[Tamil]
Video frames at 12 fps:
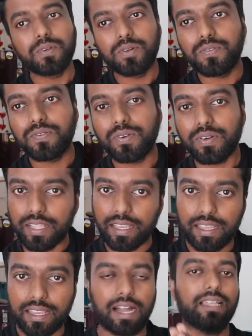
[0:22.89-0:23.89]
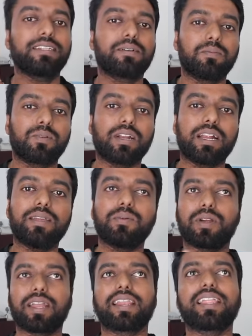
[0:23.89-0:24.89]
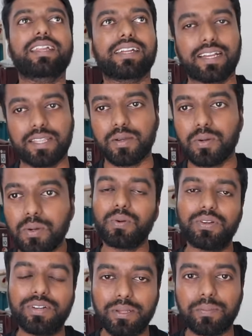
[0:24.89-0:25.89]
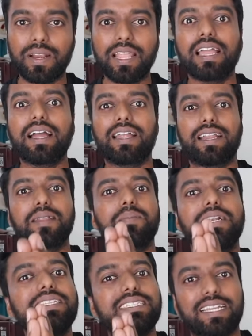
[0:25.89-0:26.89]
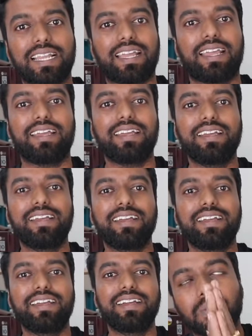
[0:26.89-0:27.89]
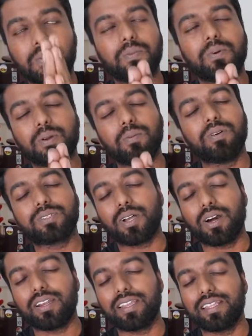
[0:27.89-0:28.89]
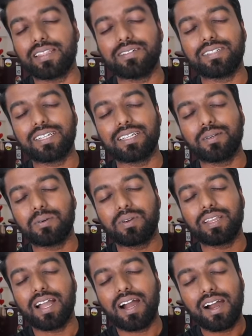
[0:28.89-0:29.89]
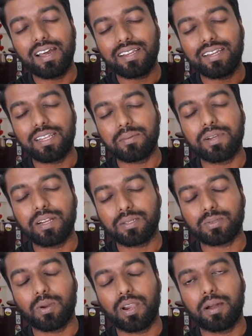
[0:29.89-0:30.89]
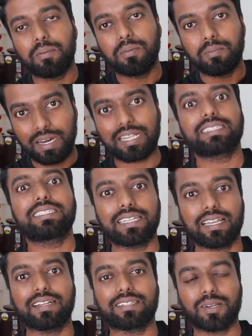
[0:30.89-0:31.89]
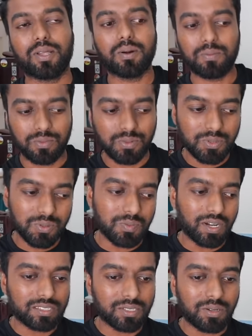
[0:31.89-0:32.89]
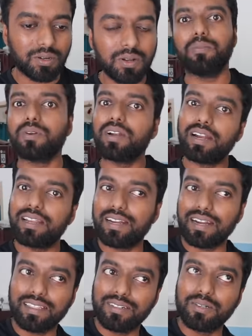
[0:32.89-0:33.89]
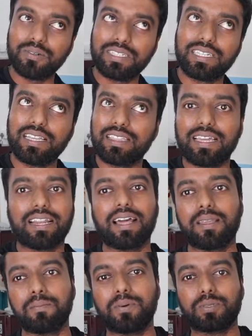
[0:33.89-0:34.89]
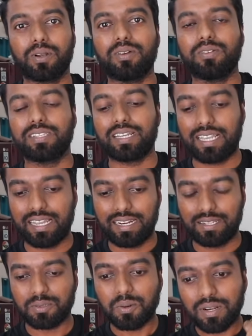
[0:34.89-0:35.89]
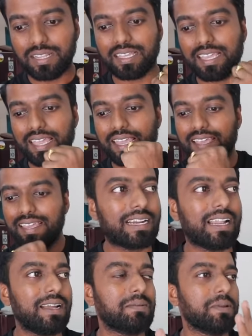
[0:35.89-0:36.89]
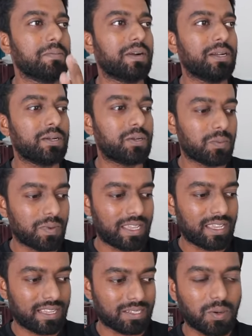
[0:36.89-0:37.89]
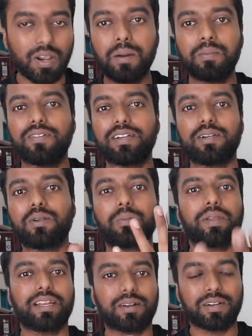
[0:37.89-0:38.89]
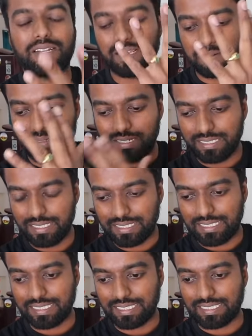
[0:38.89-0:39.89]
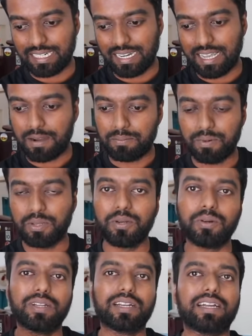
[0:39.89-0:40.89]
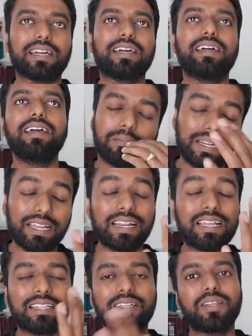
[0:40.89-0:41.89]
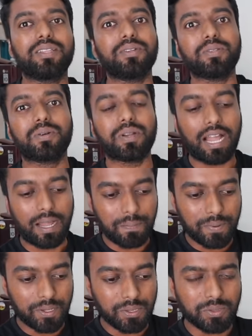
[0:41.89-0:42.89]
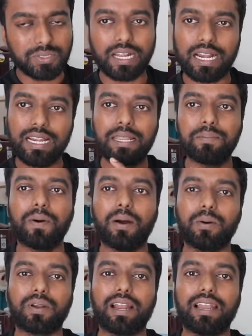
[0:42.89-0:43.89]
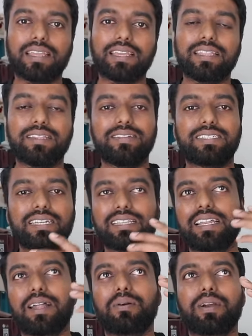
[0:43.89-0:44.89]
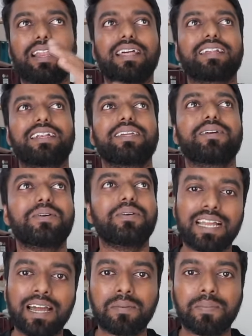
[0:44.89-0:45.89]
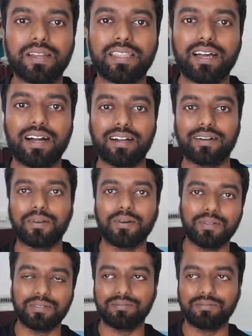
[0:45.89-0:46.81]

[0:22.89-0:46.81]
பியூட்டிஃபுல் டே அதுக்கு முன்னாடி உங்கள் எல்லாருக்கிட்டேயும் உங்கள் வீட்டு பிள்ளையாக என்னை மன்னிச்சிருங்க ரொம்ப ரொம்ப சாரி இந்த விஷயத்தை அவங்க யாருக்கிட்டையுமே நான் சொல்லாமல் மறைச்சிட்டேன் ஆக்சுவலாக மூணு மாதம் முன்னாடி நடந்த ஒரு விஷயத்த நான் இப்போ சொல்ல வந்திருக்கேன் எனக்கு சொல்கிறதுக்கே என்னடா இப்படி பண்ணிட்டோமே சொல்லாமல் விட்டுட்டோமே என்னோட டியர் பிரதர்ஸ் அண்ட் சிஸ்டர்ஸ் கிட்ட அப்படின்னும் இருக்குது பட் என்ன இருந்தாலும் இது வந்து ஒரு ஹாப்பி நியூஸ் கண்டிப்பாக ஒரு நாளைக்கு இந்த விஷயத்த நான் அவங்க எல்லாருக்கிட்டையும் ஷேர் பண்ணி தான் ஆகணும்